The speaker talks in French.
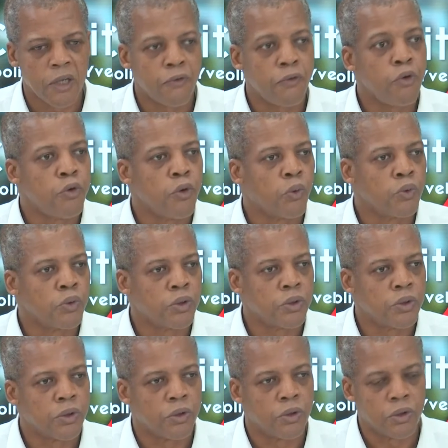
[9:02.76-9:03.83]
la feuille de
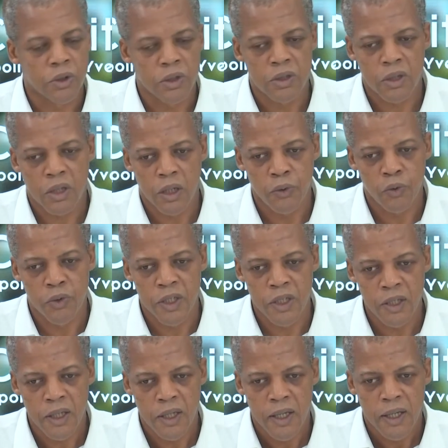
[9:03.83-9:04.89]
route qui sera
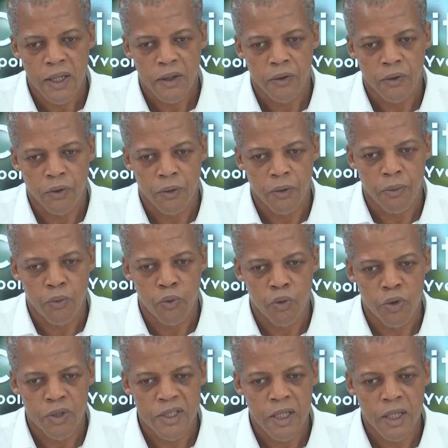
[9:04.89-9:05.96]
donnée pour
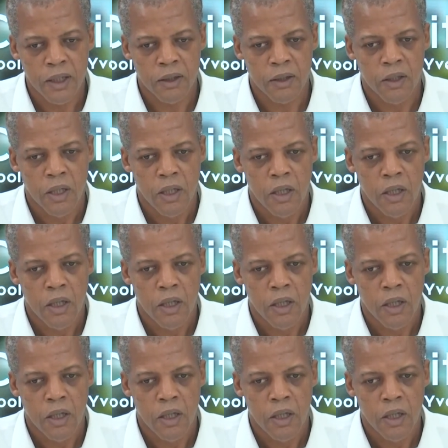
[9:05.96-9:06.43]
le SIAG.